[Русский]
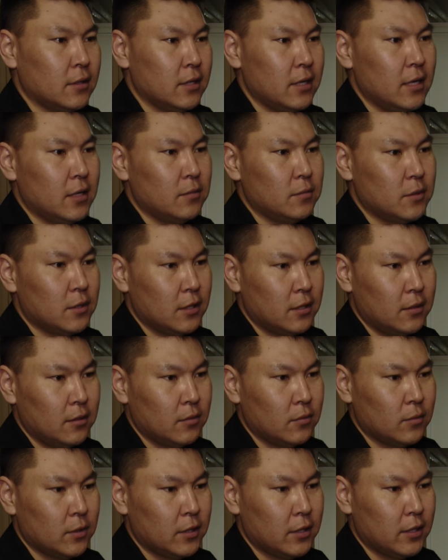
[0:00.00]
три
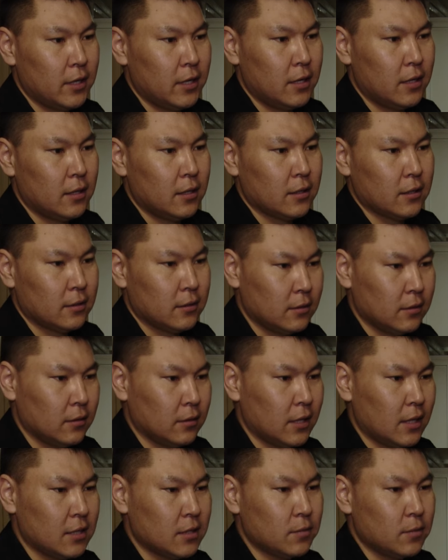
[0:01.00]
административных материала,
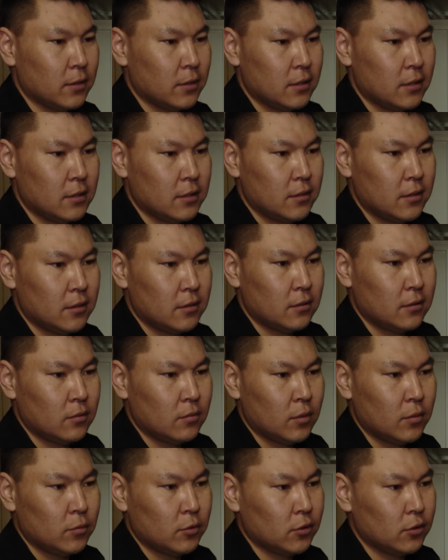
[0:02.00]
транспортное средство
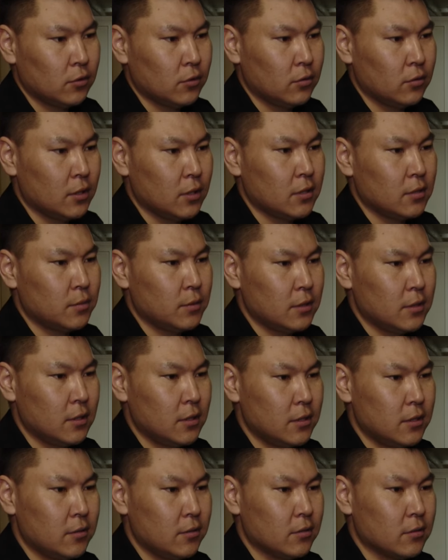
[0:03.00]
помещено на
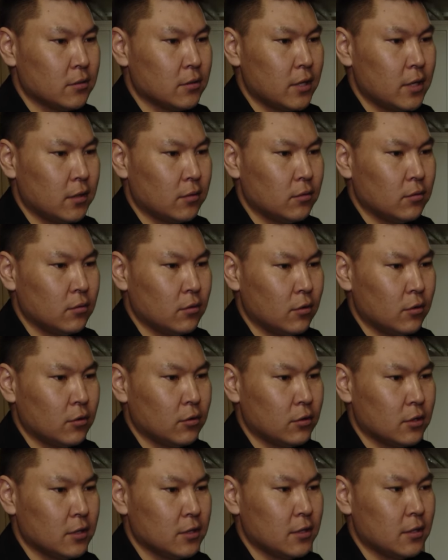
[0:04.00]
специализированную стоянку города
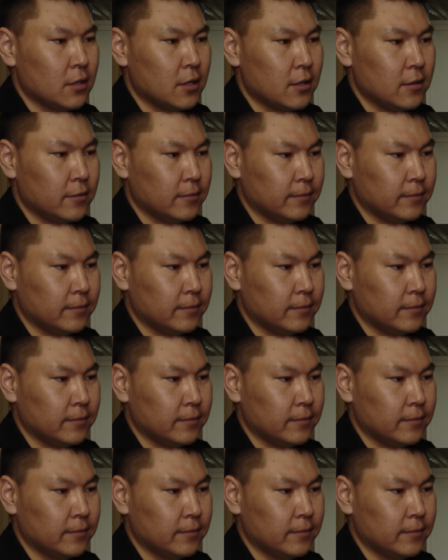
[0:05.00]
Кызыла.